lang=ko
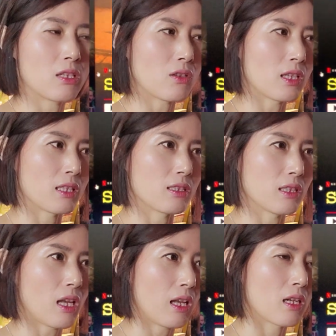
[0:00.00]

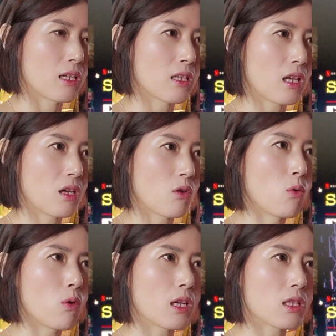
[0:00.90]
일어나는데 그게
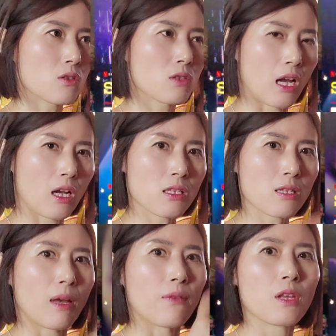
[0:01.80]
공간에서
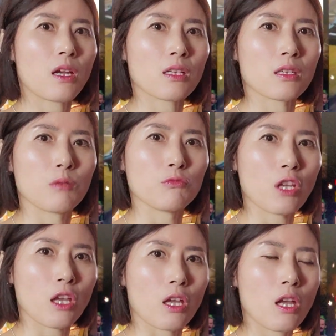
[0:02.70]
잠깐씩 만나기
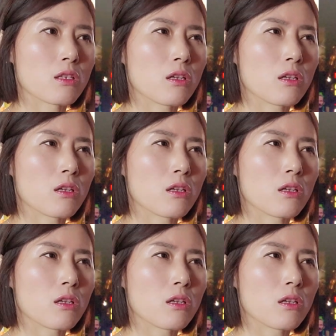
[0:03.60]
때문에